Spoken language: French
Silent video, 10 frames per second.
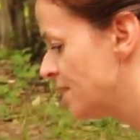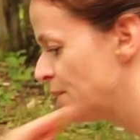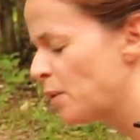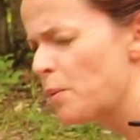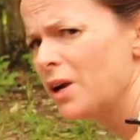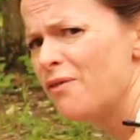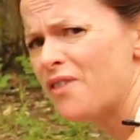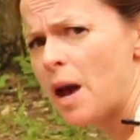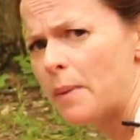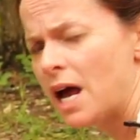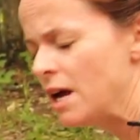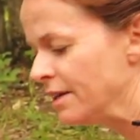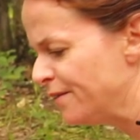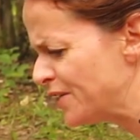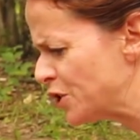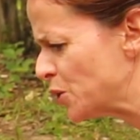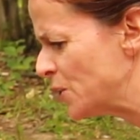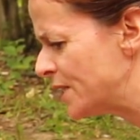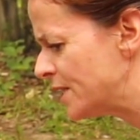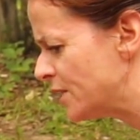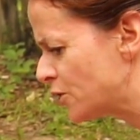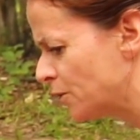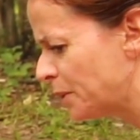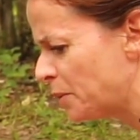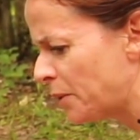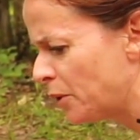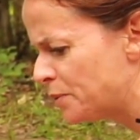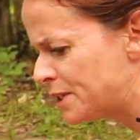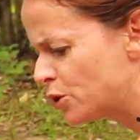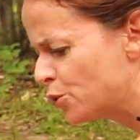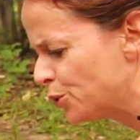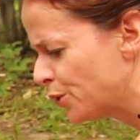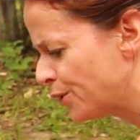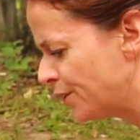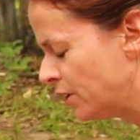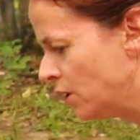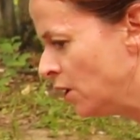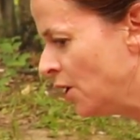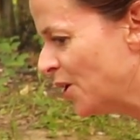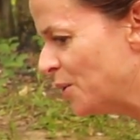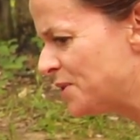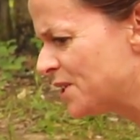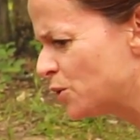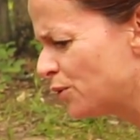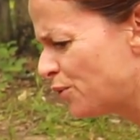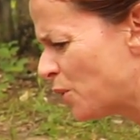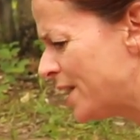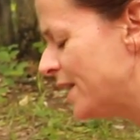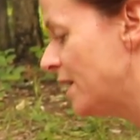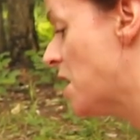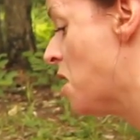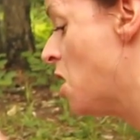C'est pas pour les faibles, hein? Il fait chaud ici. Je suis en train de prendre un petit coup de, un petit coup de foyer.